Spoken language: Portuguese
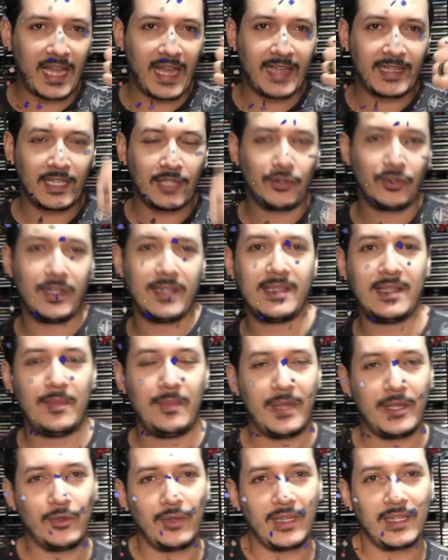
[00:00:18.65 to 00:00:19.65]
Ainda tô
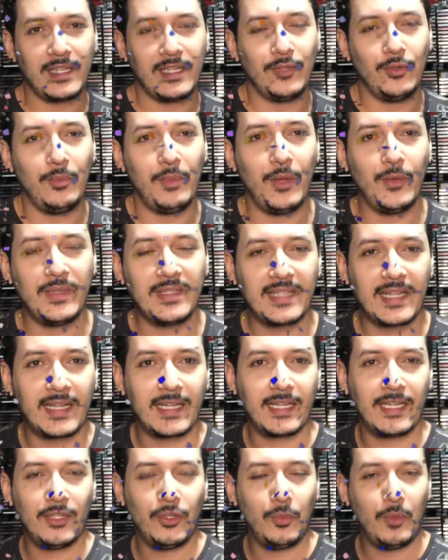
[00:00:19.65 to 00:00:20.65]
recebendo aqui no meu
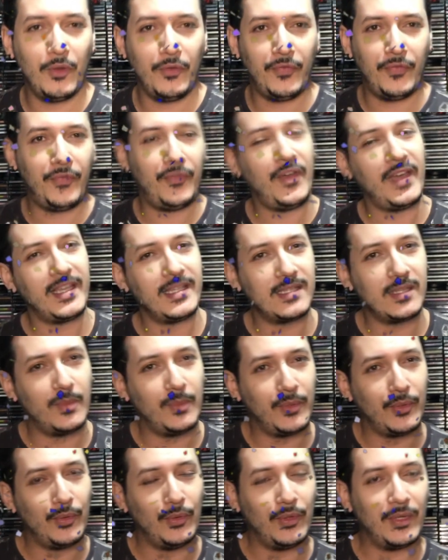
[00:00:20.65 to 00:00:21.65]
Instagram, no meu
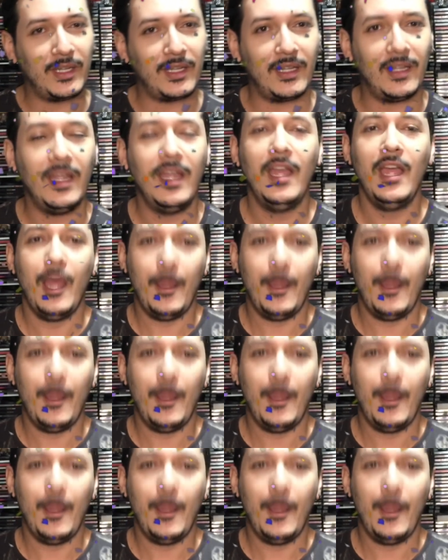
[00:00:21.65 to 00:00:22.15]
Facebook.